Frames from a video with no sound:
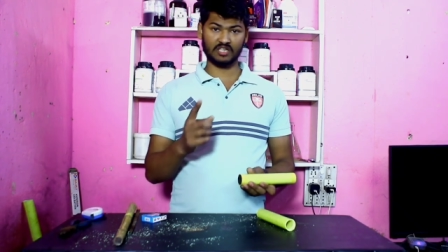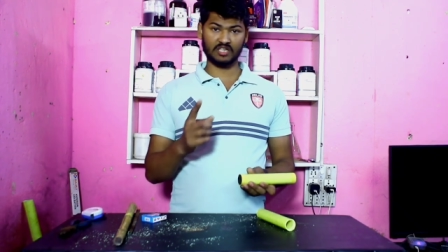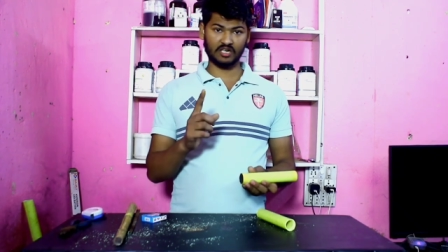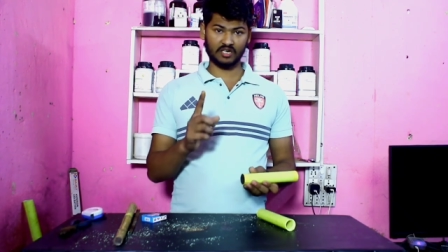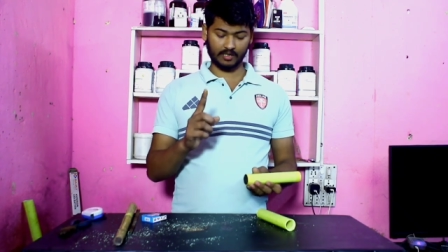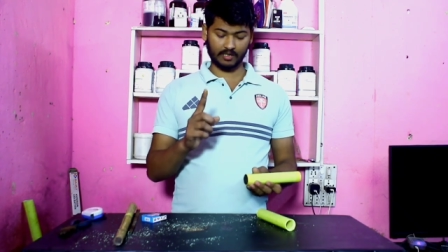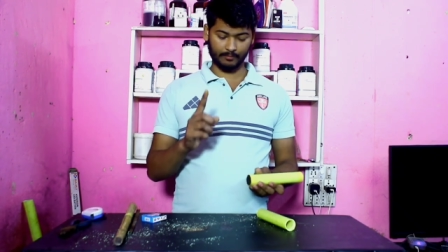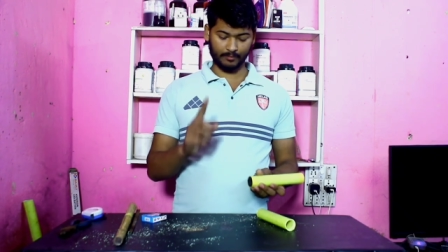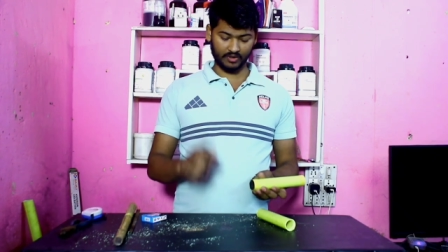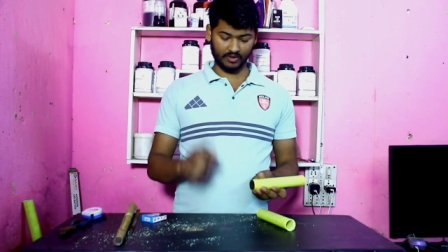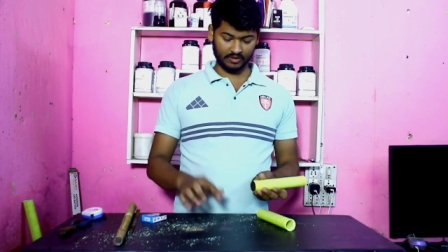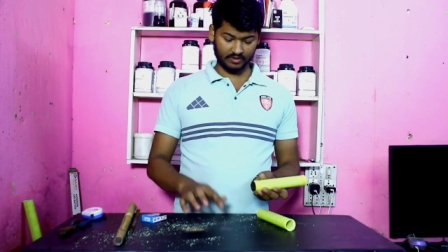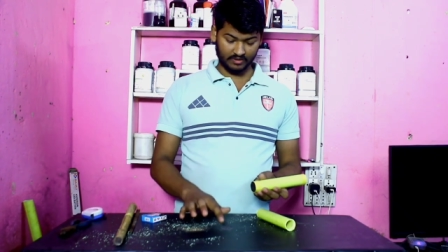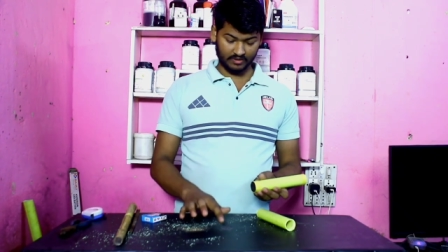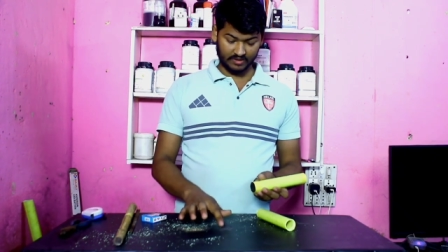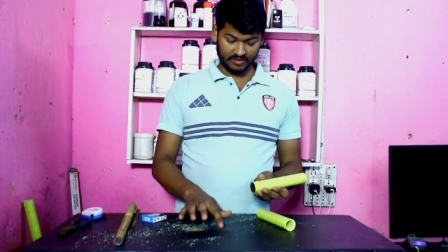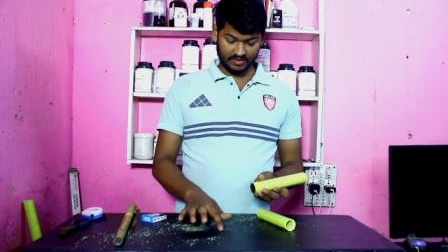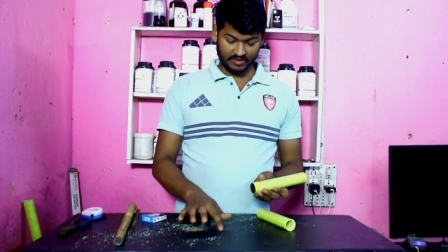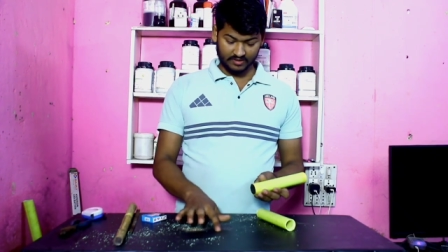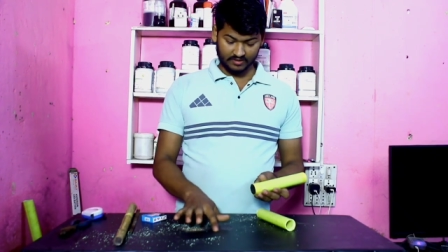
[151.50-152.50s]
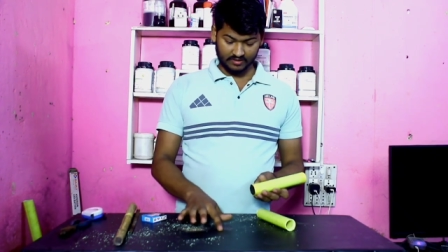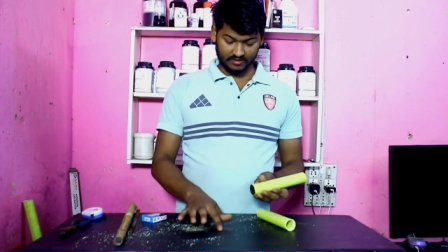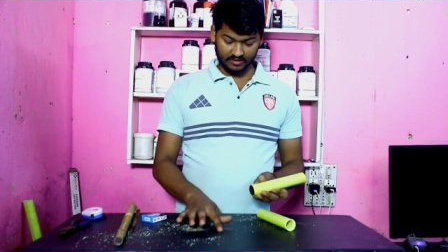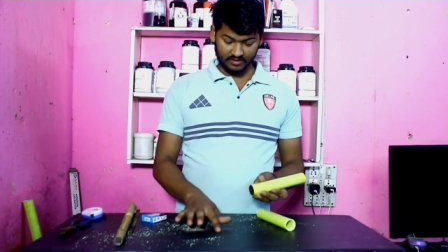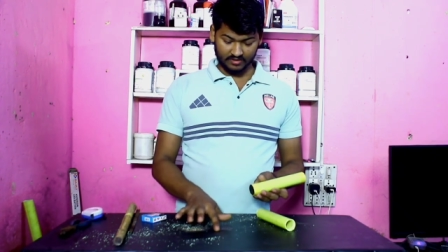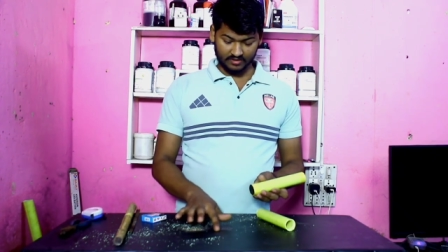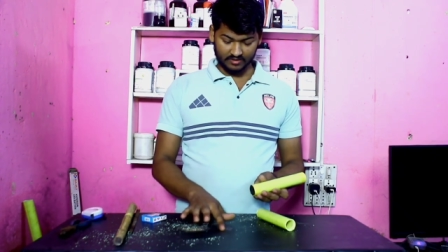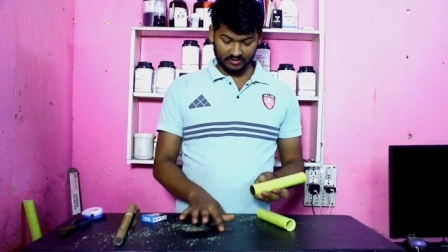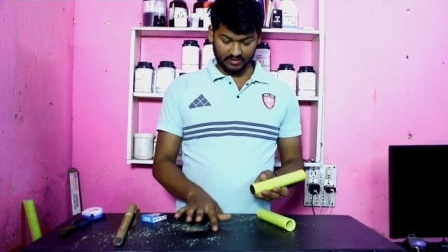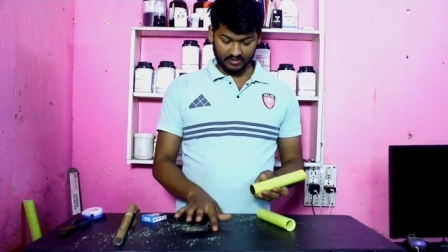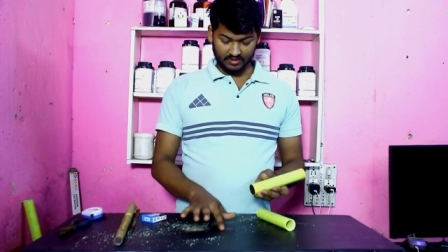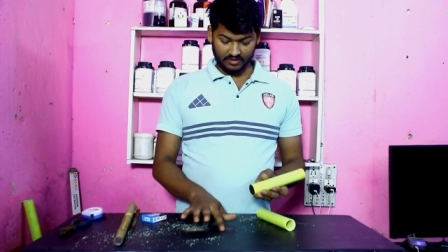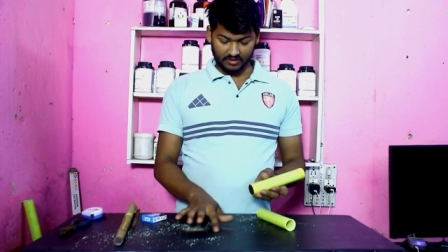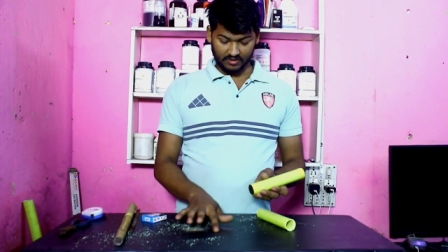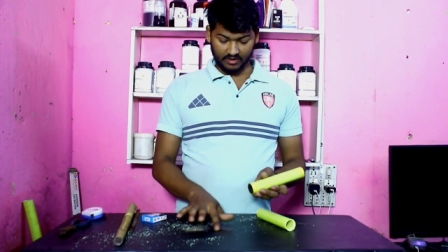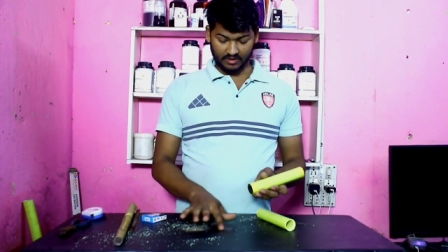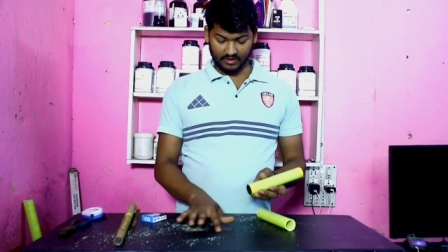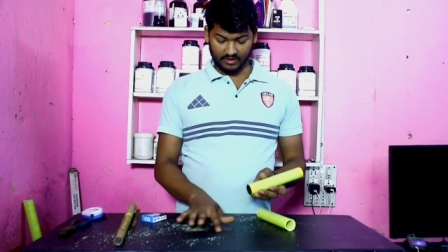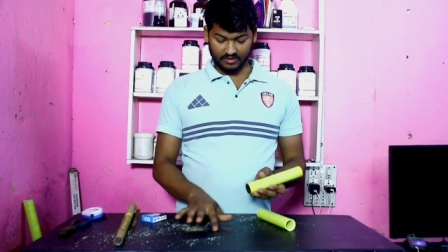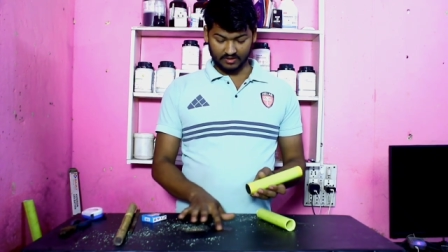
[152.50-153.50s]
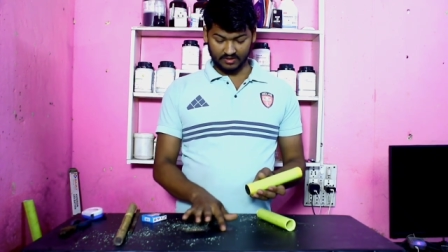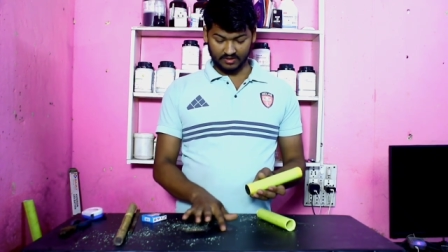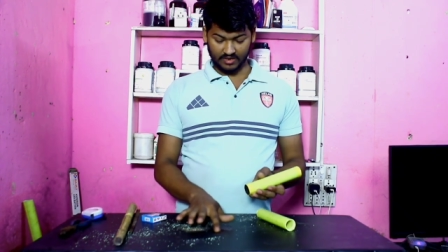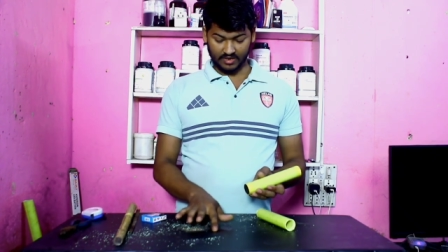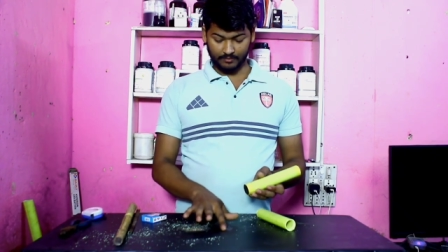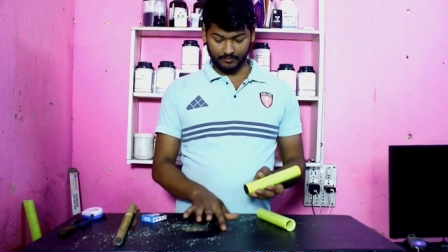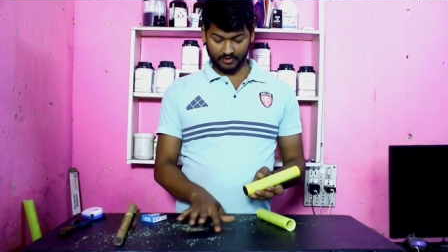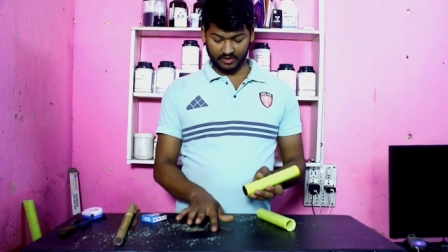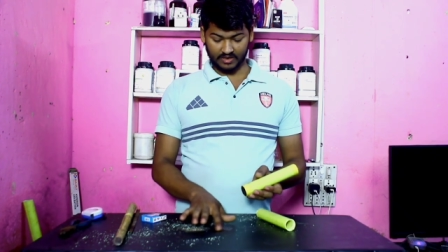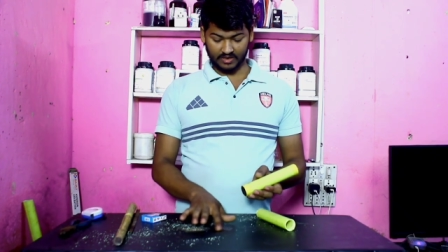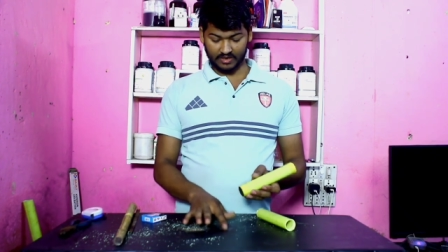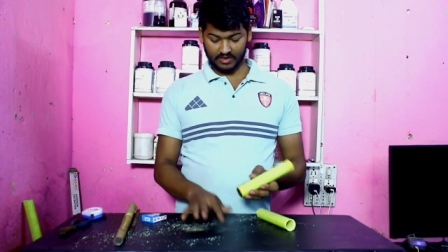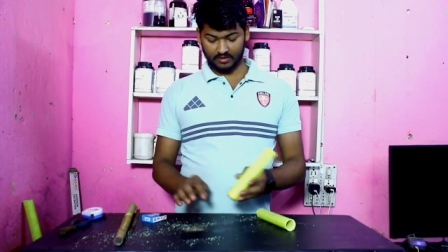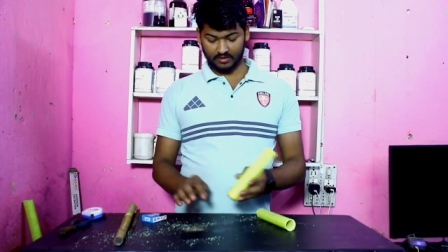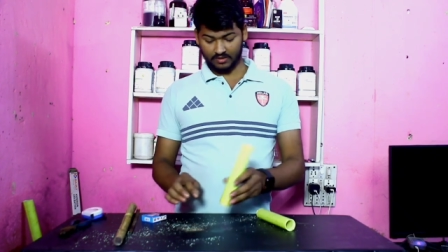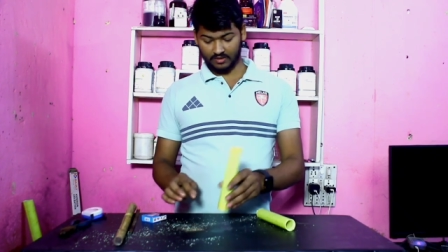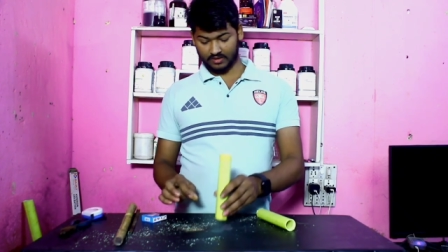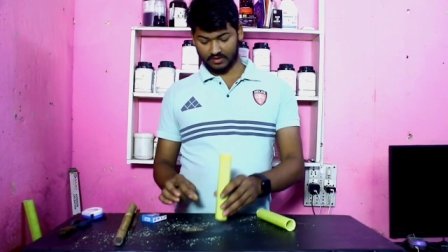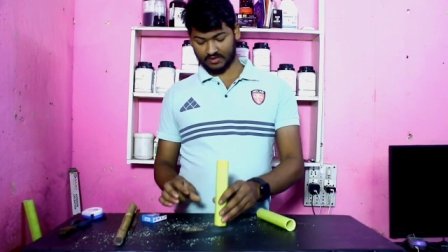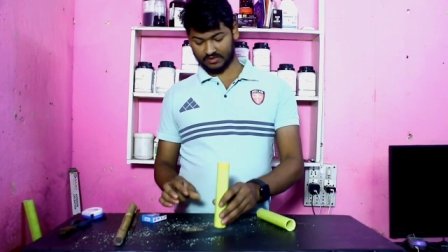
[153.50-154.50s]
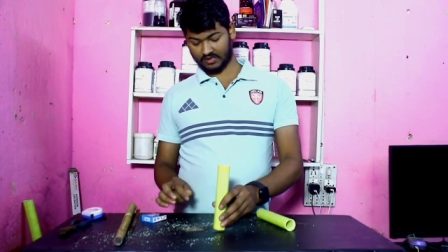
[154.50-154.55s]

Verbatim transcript: तेल टाइप पर यहाँ पर लगाकर